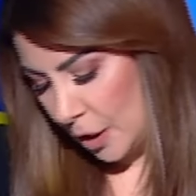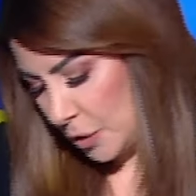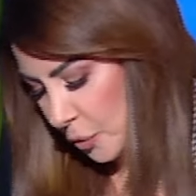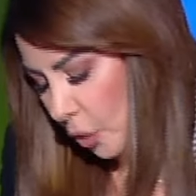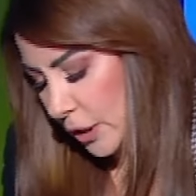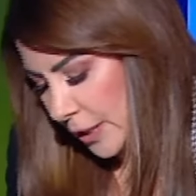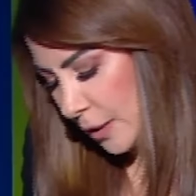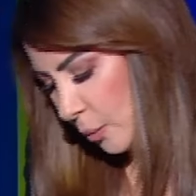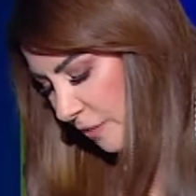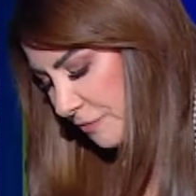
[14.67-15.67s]
انه اوكي
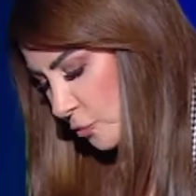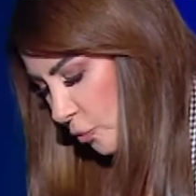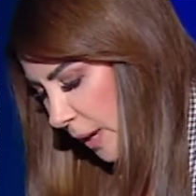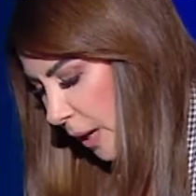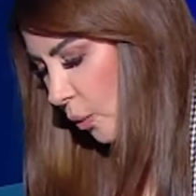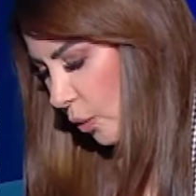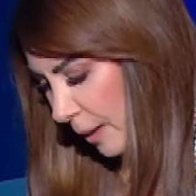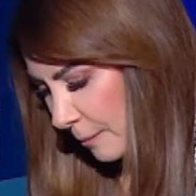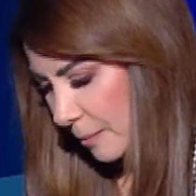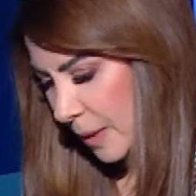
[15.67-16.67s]
وقفتوا معه
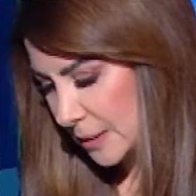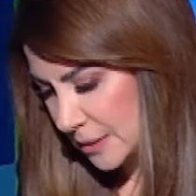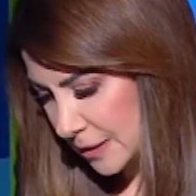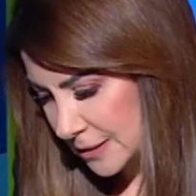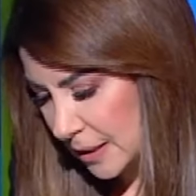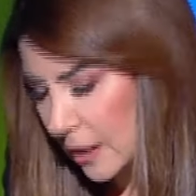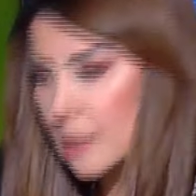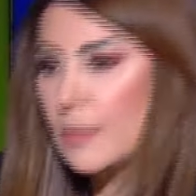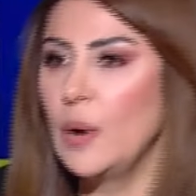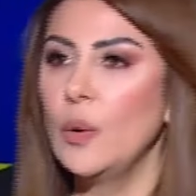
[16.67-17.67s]
لما صار
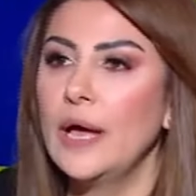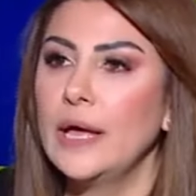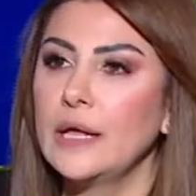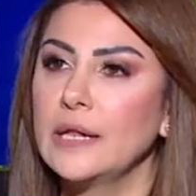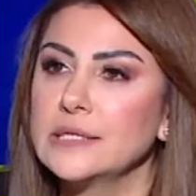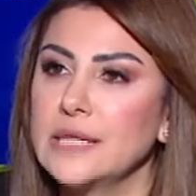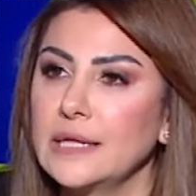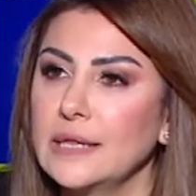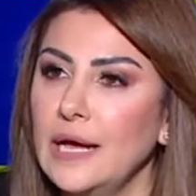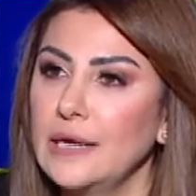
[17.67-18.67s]
معه هيك
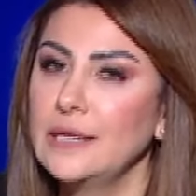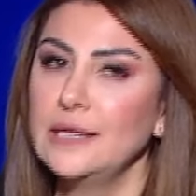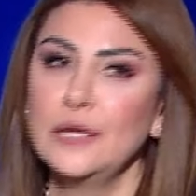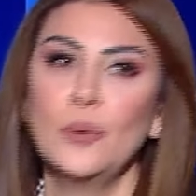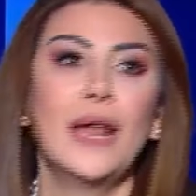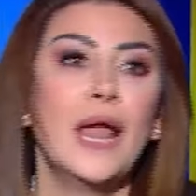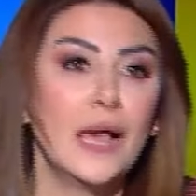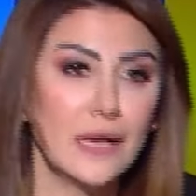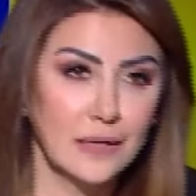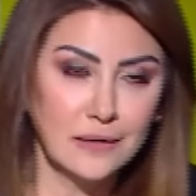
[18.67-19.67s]
لسعد الحريري
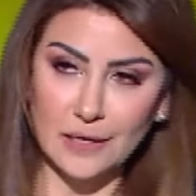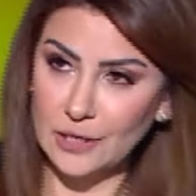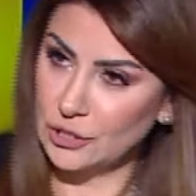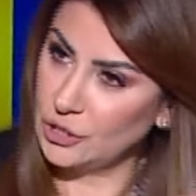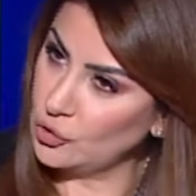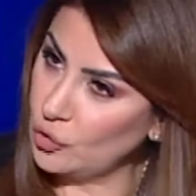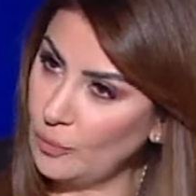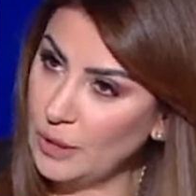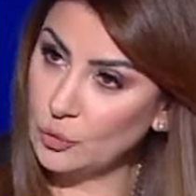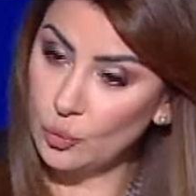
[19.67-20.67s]
ولكن اخر شيء شو
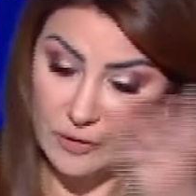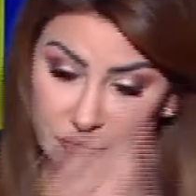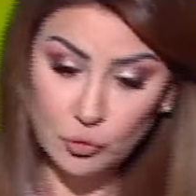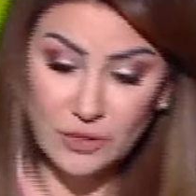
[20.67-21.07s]
عملتوا وقفتوا